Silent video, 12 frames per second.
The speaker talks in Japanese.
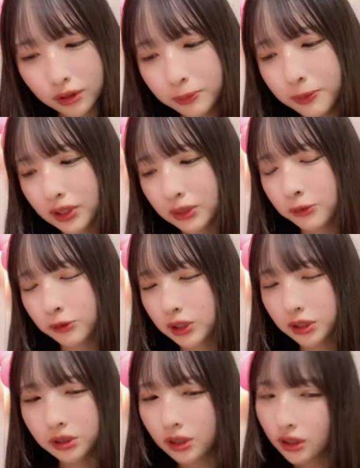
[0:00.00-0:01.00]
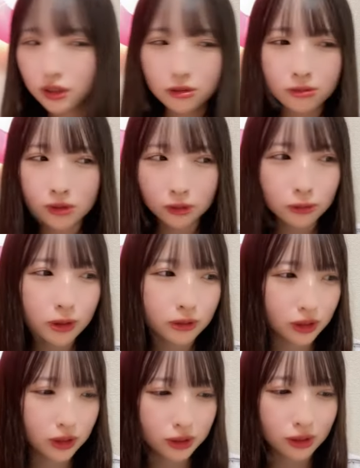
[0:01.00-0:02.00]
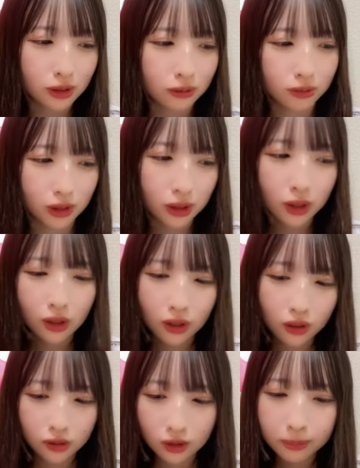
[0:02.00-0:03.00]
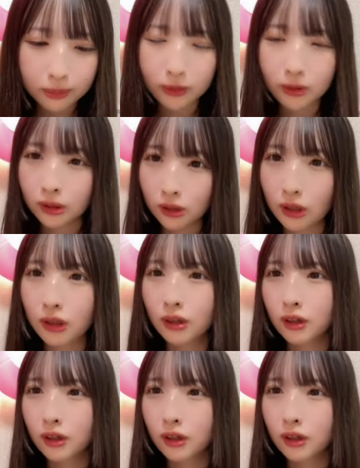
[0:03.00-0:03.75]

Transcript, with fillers: ルピはもう絶対そんな声は出さないのにタピはね